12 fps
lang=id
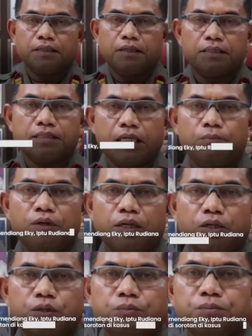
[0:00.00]
Ayah
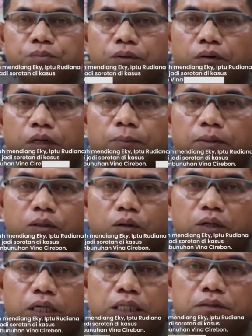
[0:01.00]
mendiang Eki,
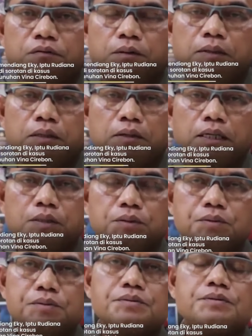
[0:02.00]
Ibtu Rudiana kini jadi
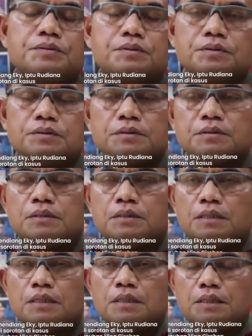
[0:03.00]
sorotan di kasus
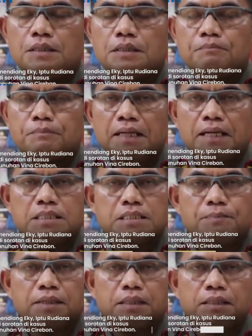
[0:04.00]
pembunuhan Vina
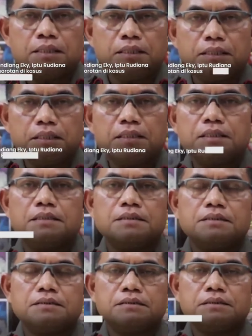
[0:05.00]
Cirebon.
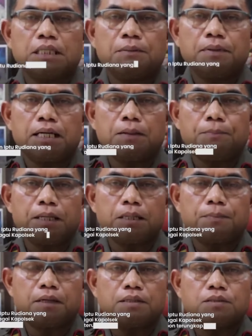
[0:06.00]
Kini kekayaan
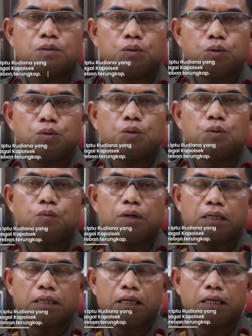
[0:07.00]
Ibtu Rudiana yang
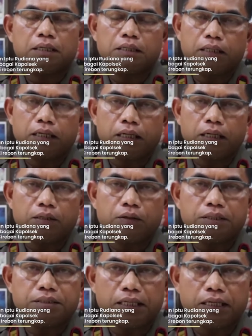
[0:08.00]
menjabat sebagai
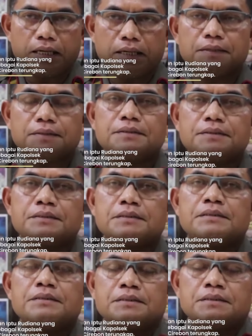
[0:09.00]
Kapolsek Kapetakan
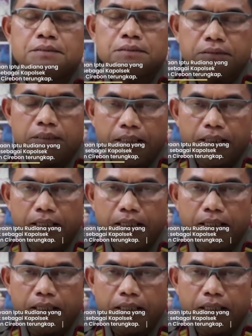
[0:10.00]
Cirebon terungkap.